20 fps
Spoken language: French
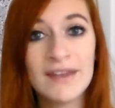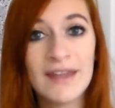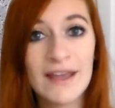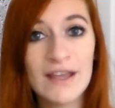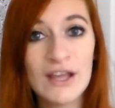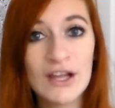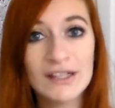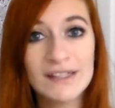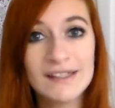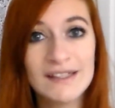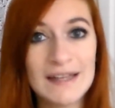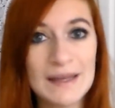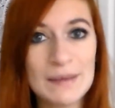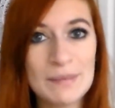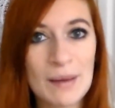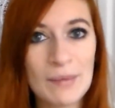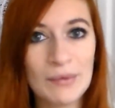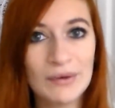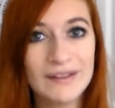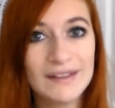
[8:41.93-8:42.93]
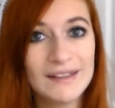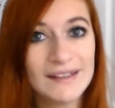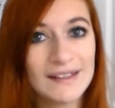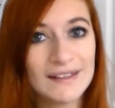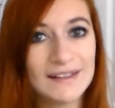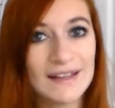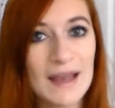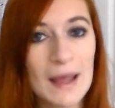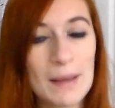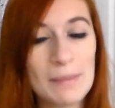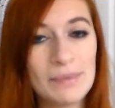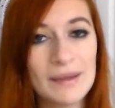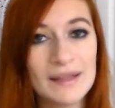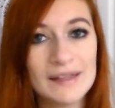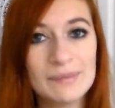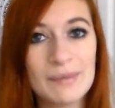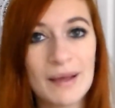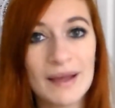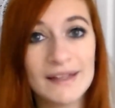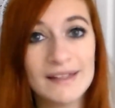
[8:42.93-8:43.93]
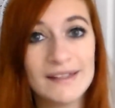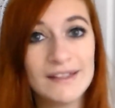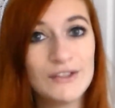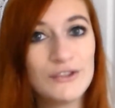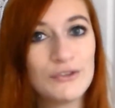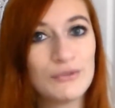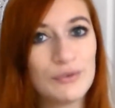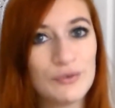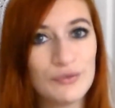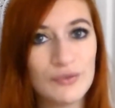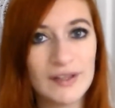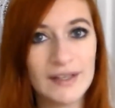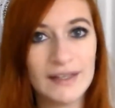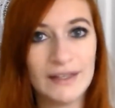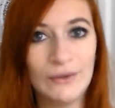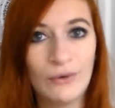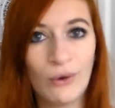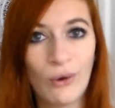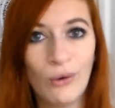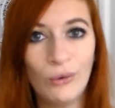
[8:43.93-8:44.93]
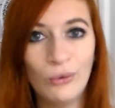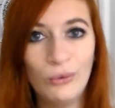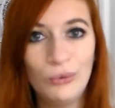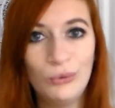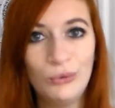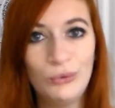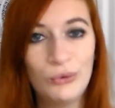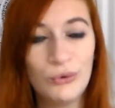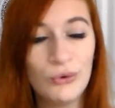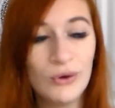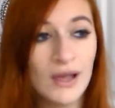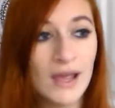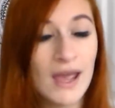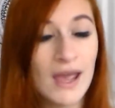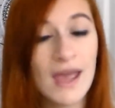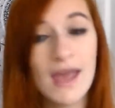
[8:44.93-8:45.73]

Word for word: D'ailleurs, si les mamans qui étaient là passent par ici, je vous fais des grands coucou